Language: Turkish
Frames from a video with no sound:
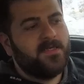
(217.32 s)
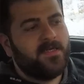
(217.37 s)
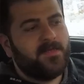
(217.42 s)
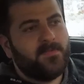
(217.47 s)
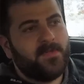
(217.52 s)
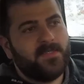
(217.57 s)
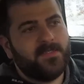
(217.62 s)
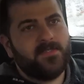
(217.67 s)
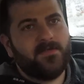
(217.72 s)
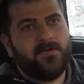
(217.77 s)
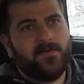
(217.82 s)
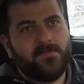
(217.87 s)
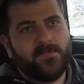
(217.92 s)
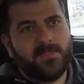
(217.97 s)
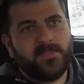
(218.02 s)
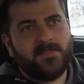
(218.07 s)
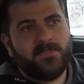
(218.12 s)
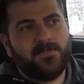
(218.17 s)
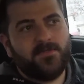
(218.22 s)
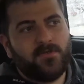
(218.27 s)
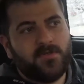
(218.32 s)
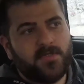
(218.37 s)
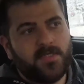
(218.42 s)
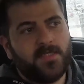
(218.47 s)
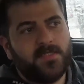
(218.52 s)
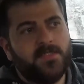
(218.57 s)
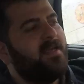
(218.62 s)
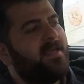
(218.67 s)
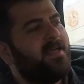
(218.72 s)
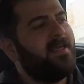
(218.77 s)
hemen devam
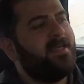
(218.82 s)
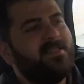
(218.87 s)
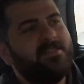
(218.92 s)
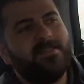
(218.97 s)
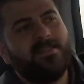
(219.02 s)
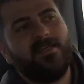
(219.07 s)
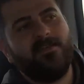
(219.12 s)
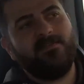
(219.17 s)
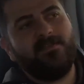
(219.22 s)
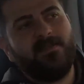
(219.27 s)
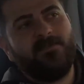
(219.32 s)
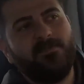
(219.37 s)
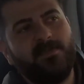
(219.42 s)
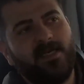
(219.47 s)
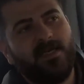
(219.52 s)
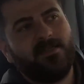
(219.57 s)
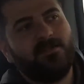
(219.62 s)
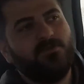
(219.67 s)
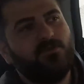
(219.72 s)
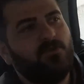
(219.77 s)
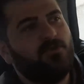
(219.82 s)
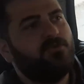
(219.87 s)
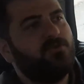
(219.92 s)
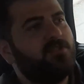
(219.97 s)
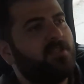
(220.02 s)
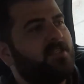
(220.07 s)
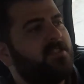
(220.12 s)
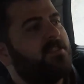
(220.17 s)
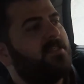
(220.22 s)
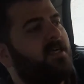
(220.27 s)
ettiriyorlar. En sevdiğim yer
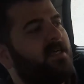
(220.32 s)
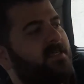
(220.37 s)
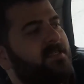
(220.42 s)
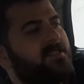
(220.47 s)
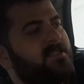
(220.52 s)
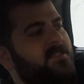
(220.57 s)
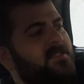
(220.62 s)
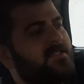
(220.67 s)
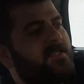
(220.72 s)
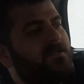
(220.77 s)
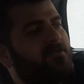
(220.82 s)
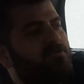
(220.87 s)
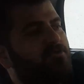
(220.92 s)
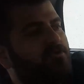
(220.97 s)
yokuş aşağı inince